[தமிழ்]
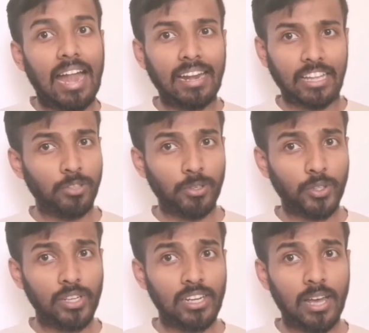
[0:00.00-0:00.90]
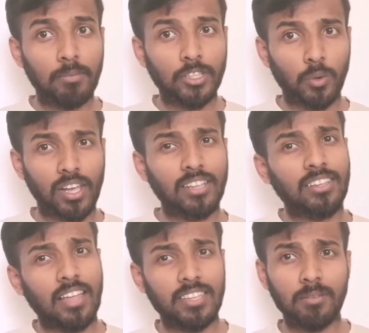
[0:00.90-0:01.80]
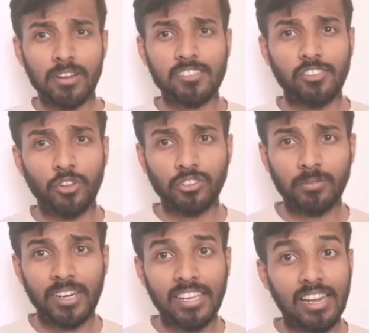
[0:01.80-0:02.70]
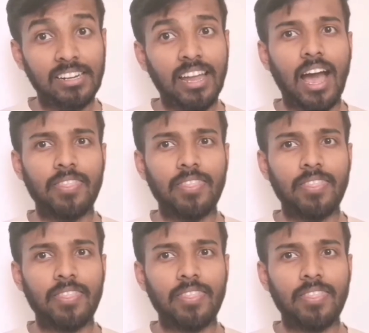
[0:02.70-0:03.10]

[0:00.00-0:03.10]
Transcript: அண்ட் அது மட்டும் இல்லாமல் இந்த உலகத்தில் அதிகமான சந்தோஷமான யாருன்னா